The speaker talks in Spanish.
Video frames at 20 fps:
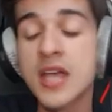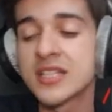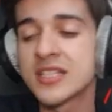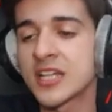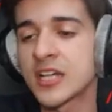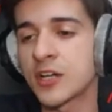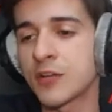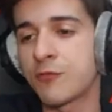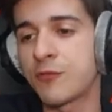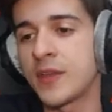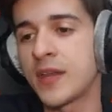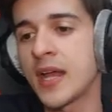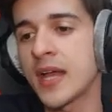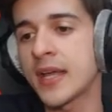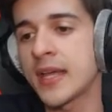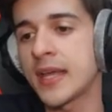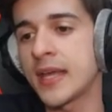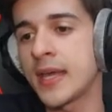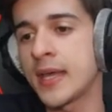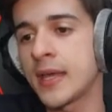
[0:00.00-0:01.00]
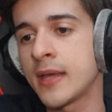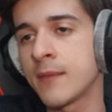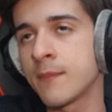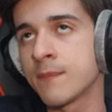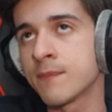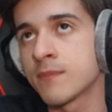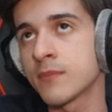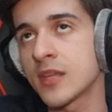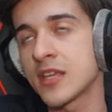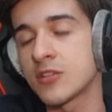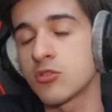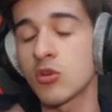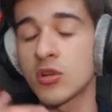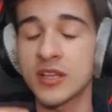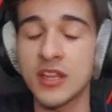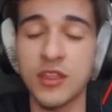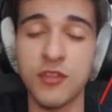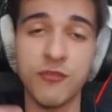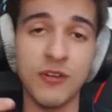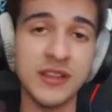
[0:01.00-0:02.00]
se refiere a que mm, es lo
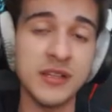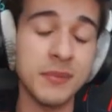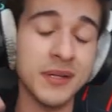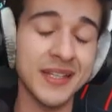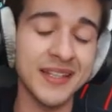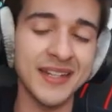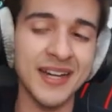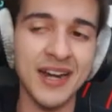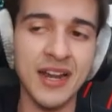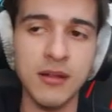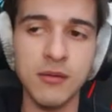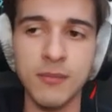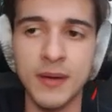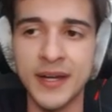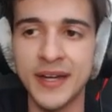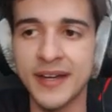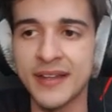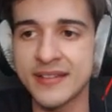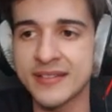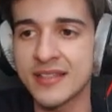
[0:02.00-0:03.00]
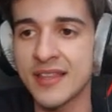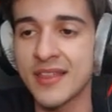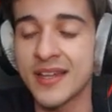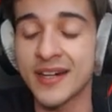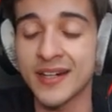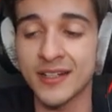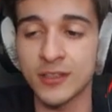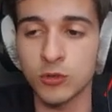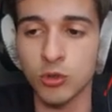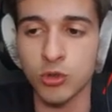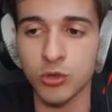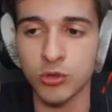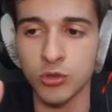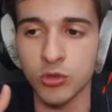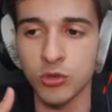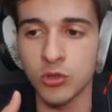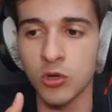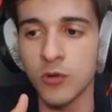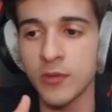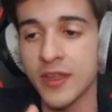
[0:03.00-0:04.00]
que te hace falta para tirar al banner este de
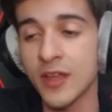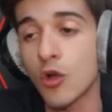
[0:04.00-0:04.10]
retorno, ¿no?